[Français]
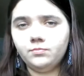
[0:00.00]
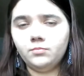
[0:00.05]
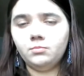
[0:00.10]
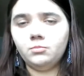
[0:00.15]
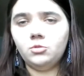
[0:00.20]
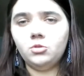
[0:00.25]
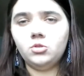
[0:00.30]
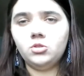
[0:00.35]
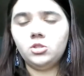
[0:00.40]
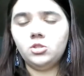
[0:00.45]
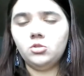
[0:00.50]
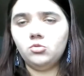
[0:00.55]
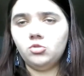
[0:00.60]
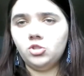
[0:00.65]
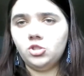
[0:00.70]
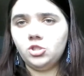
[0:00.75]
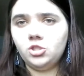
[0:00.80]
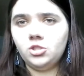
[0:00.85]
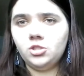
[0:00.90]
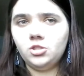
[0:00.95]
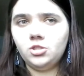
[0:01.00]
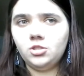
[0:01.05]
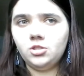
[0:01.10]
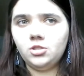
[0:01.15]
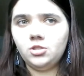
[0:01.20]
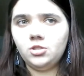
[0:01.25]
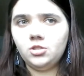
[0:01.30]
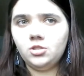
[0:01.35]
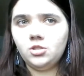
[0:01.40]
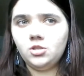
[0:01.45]
En même temps, c'est logique.
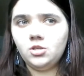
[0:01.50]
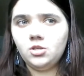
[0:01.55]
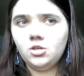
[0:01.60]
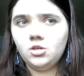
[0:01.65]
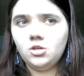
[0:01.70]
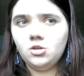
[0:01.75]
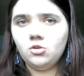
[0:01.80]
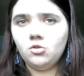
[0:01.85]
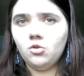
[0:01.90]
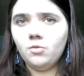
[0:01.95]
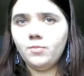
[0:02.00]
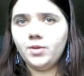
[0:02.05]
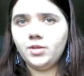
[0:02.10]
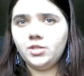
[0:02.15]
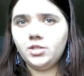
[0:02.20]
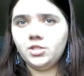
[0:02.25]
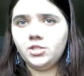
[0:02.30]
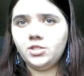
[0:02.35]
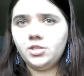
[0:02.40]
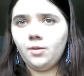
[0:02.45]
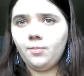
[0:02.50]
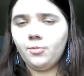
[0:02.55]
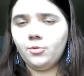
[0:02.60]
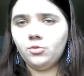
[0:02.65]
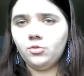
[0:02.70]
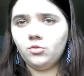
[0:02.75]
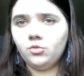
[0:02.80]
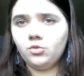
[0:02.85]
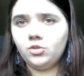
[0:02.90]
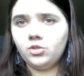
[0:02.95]
Le mec, il se tire
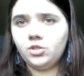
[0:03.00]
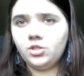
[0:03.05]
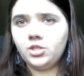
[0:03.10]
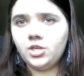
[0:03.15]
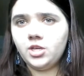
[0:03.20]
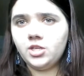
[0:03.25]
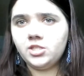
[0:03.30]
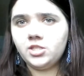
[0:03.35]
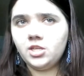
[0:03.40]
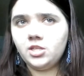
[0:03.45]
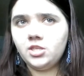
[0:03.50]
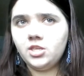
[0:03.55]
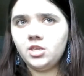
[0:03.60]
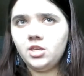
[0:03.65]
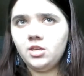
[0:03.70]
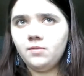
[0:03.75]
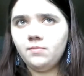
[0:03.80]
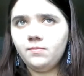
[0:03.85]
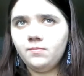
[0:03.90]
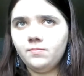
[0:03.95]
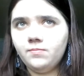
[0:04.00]
pendant 15 années